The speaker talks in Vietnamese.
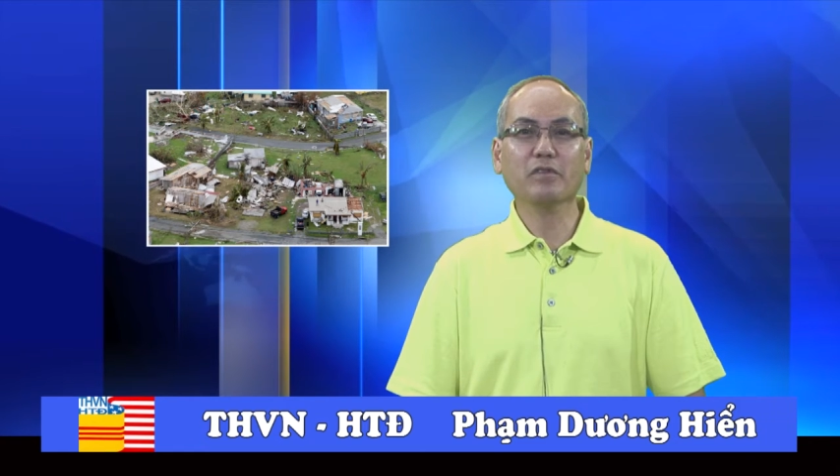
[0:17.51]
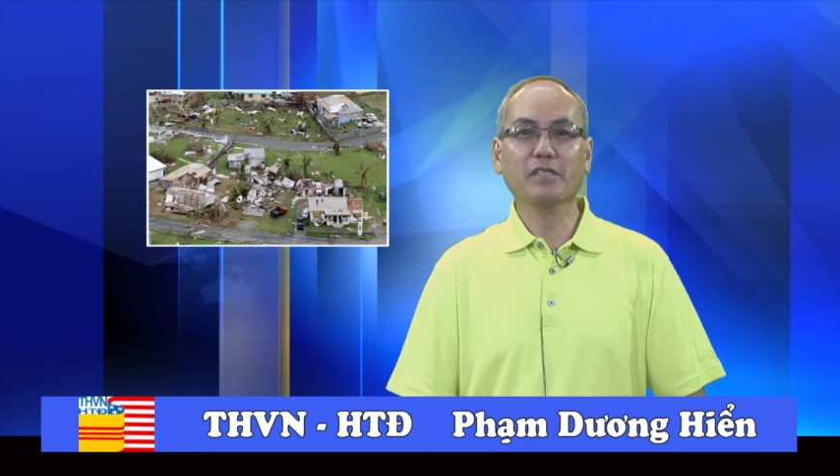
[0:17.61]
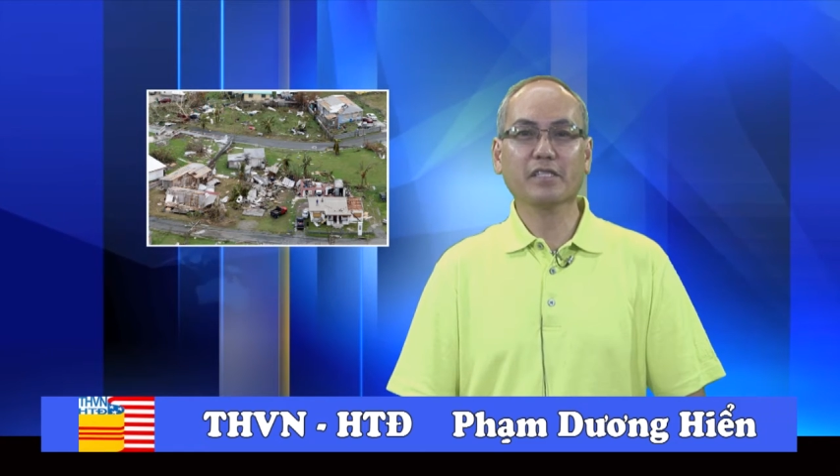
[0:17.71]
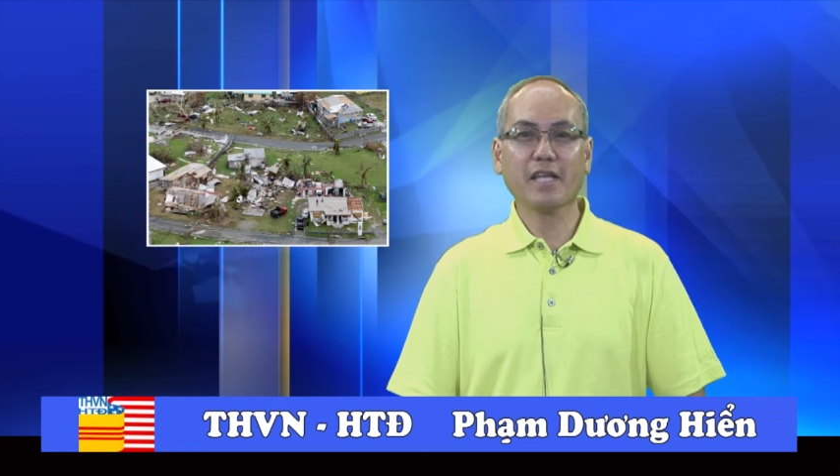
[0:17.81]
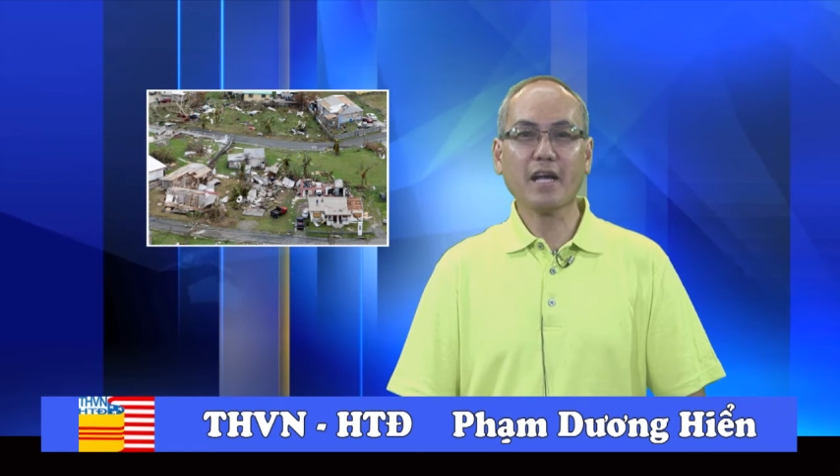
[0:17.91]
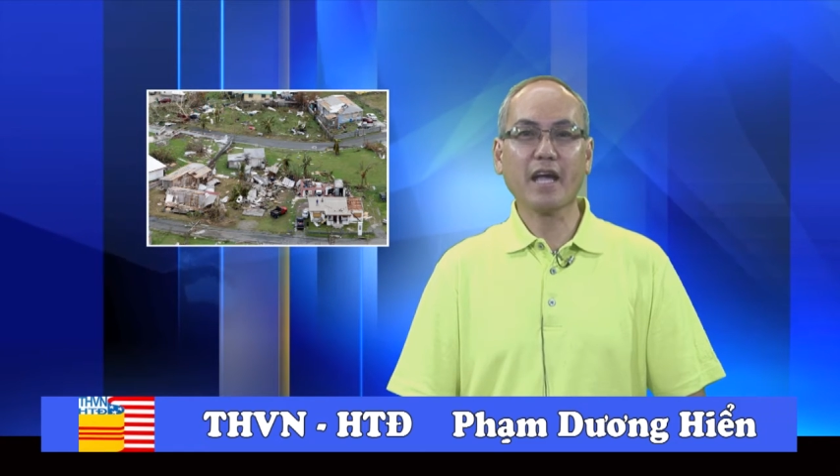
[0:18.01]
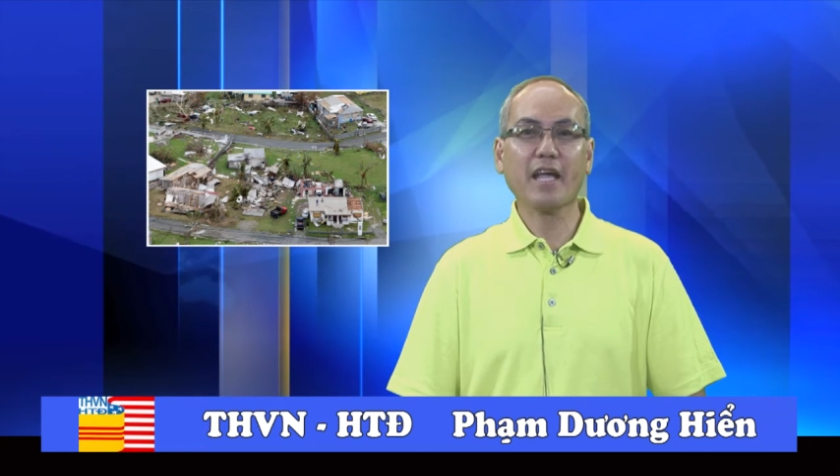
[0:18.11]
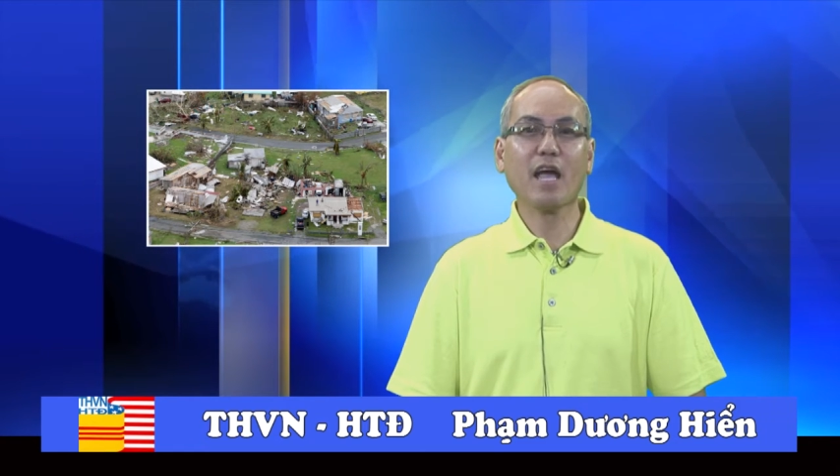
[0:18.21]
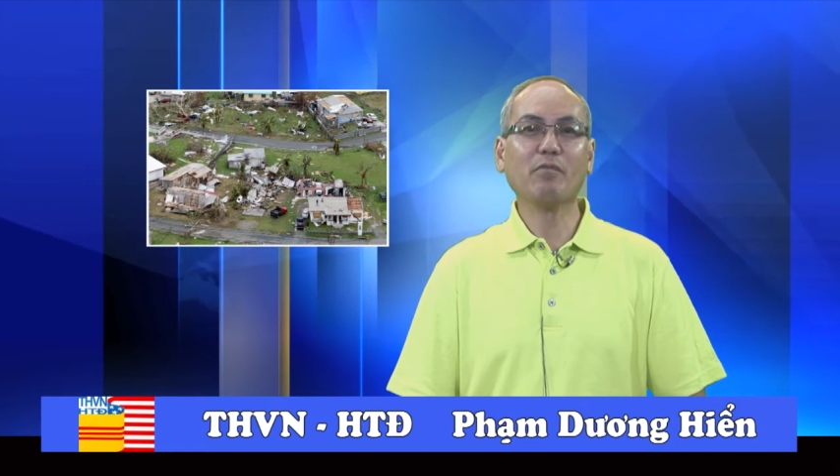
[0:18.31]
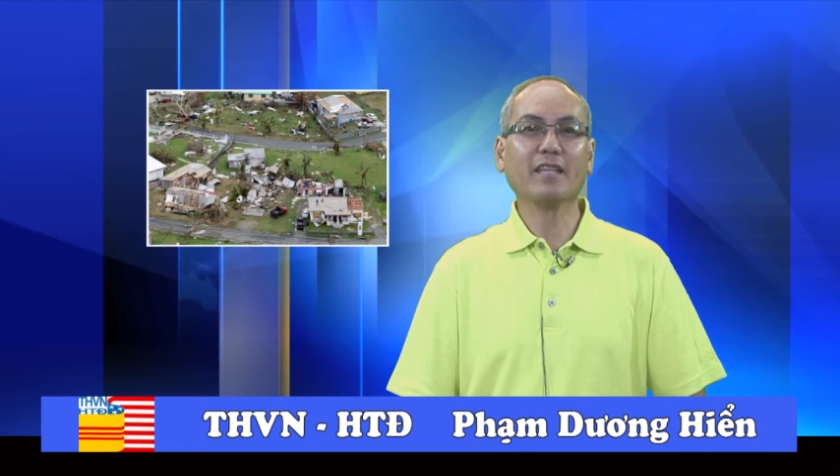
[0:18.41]
sáng
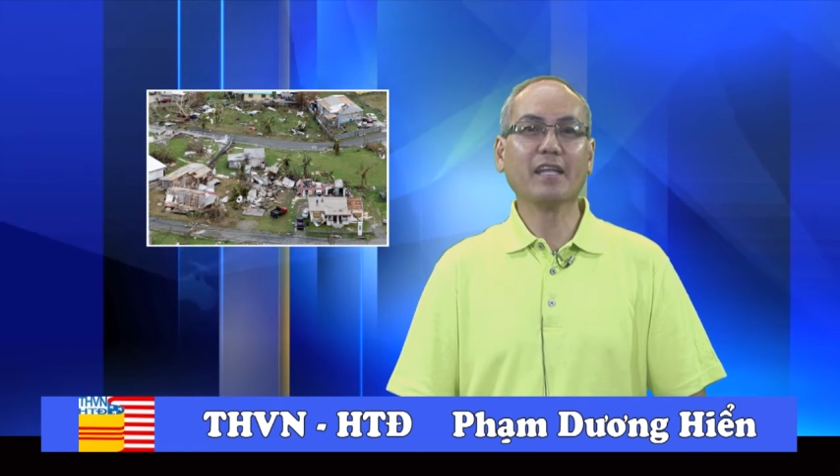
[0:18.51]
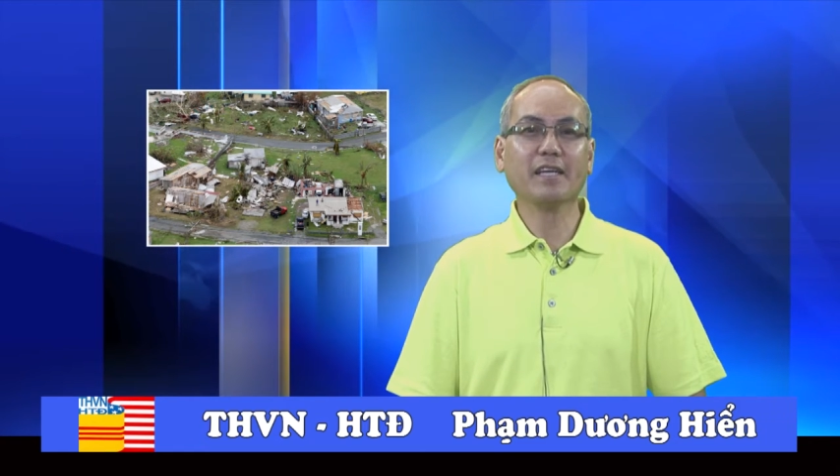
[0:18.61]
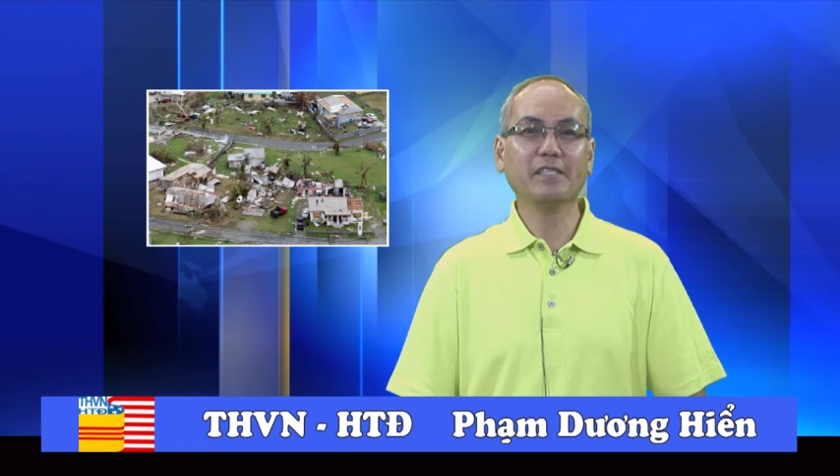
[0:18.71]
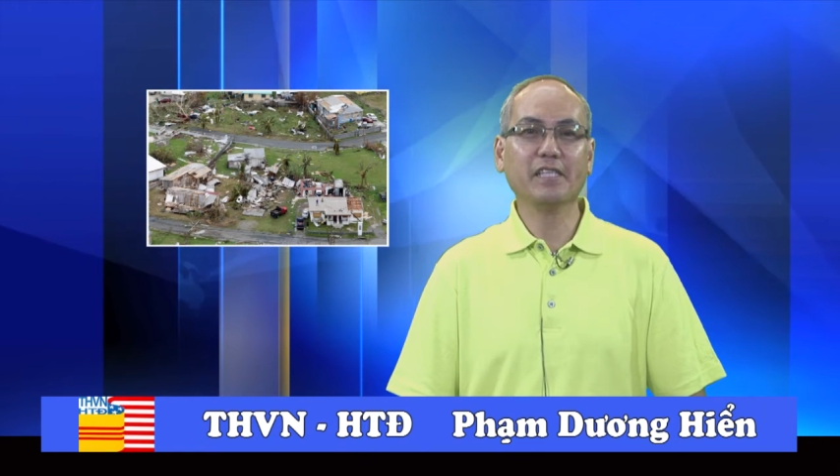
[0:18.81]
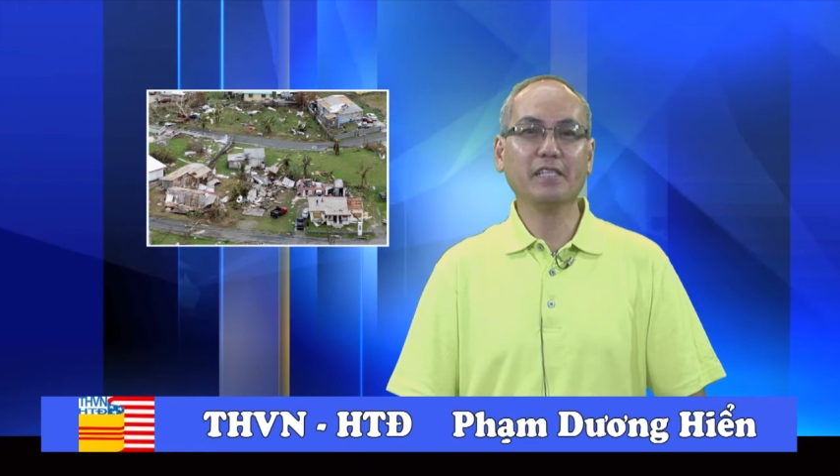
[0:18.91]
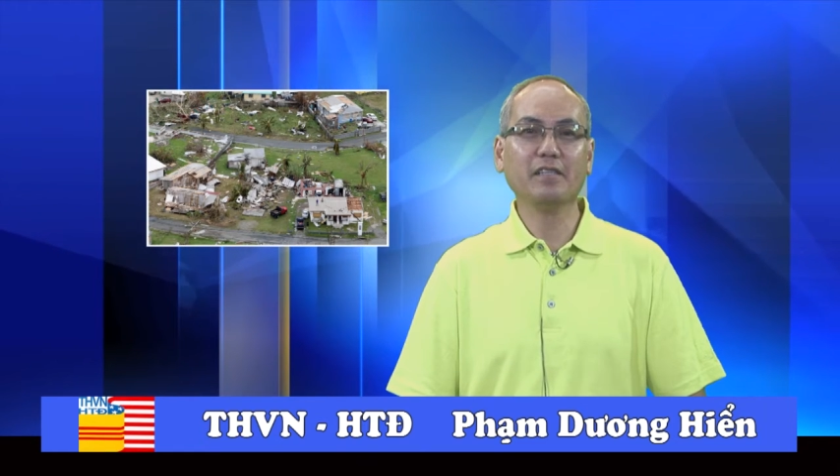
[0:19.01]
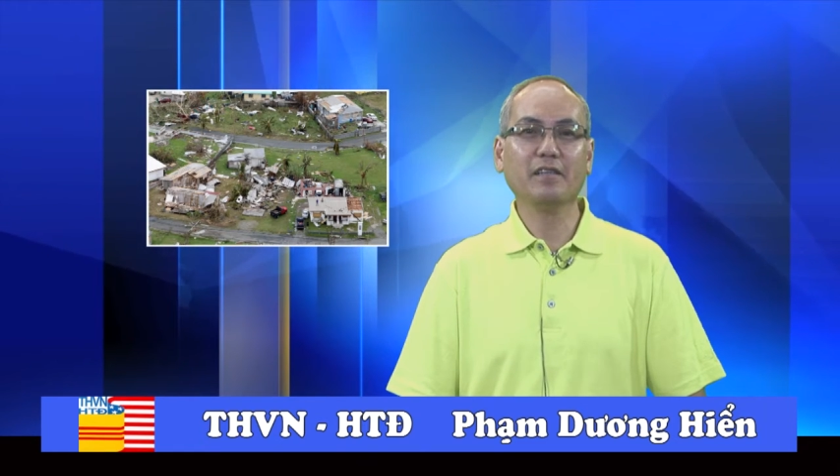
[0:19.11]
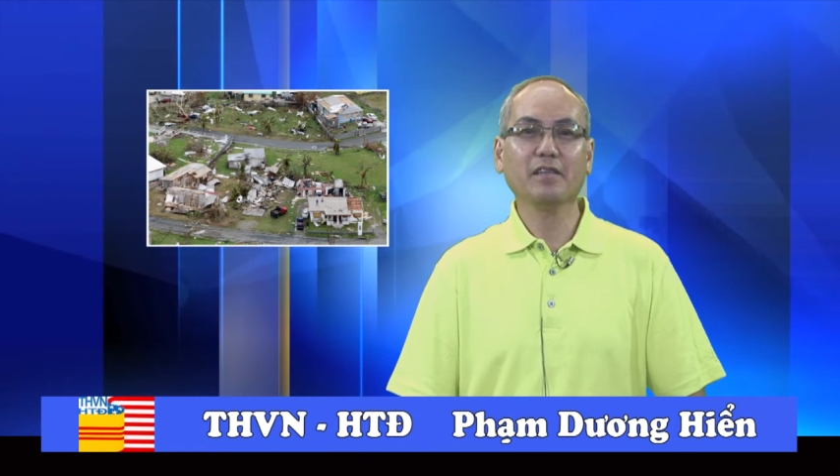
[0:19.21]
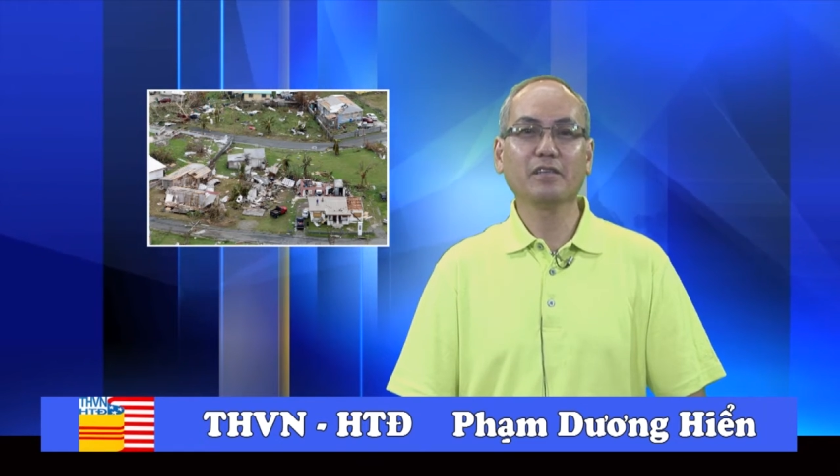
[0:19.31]
ngày 28 tháng 9